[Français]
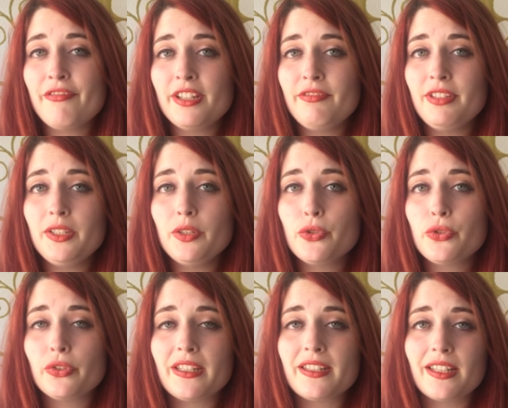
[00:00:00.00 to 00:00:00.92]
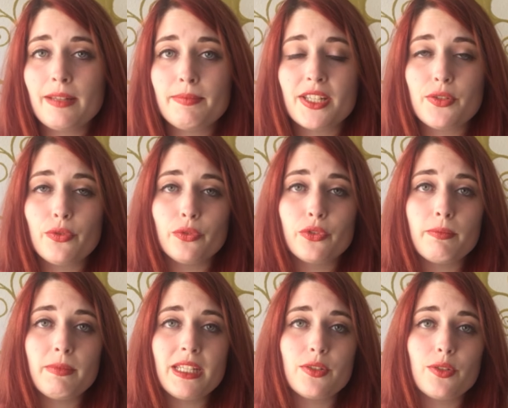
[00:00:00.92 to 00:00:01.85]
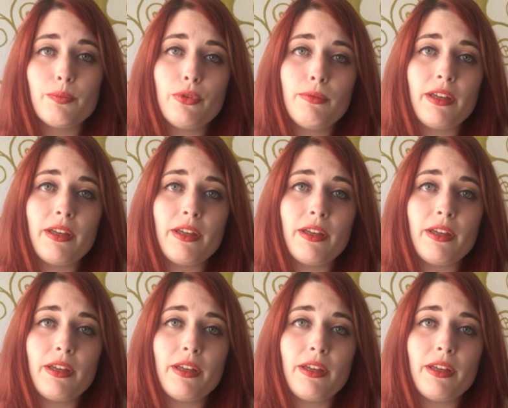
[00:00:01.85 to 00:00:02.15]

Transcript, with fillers: fait de vidéo sur les adaptations de comics depuis